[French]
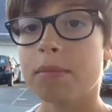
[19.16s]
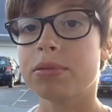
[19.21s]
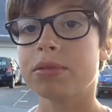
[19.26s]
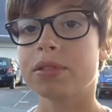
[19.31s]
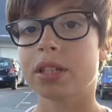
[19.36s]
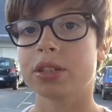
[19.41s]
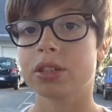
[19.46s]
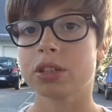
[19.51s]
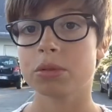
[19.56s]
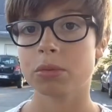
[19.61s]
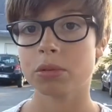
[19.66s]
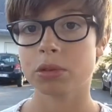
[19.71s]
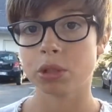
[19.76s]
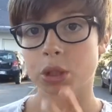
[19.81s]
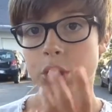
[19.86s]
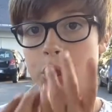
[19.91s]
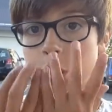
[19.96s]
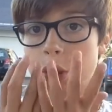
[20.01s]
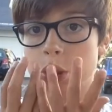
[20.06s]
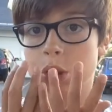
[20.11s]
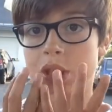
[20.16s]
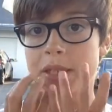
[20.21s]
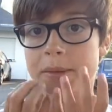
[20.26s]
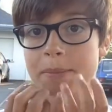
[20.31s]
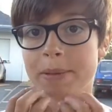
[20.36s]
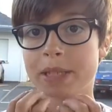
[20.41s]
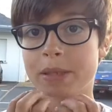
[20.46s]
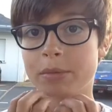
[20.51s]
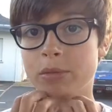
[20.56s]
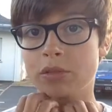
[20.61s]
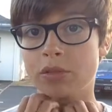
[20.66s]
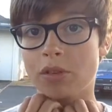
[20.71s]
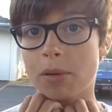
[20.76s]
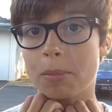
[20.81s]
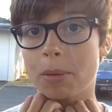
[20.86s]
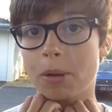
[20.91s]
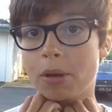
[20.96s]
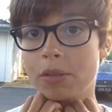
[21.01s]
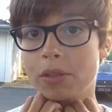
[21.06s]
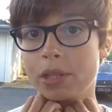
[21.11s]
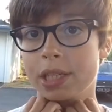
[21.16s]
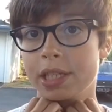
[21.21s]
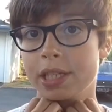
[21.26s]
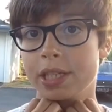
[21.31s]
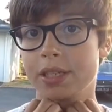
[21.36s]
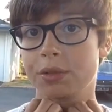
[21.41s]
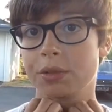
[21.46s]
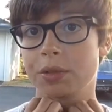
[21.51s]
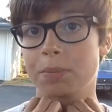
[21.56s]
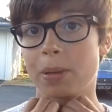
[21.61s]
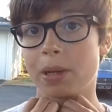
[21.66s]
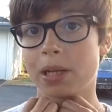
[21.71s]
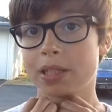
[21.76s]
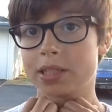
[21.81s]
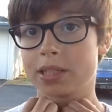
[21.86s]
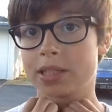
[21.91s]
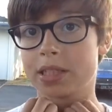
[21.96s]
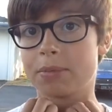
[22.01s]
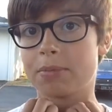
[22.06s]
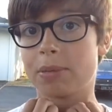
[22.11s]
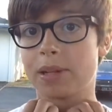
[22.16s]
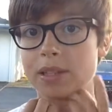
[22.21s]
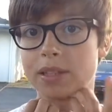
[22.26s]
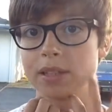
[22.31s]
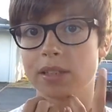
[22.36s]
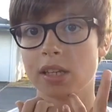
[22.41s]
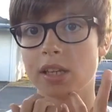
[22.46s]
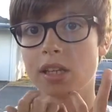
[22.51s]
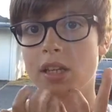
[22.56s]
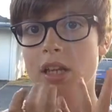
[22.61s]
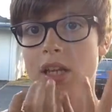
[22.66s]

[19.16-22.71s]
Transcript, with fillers: Plus sérieusement, j'ai pété mon overboard et je sais pas ce qui se passe.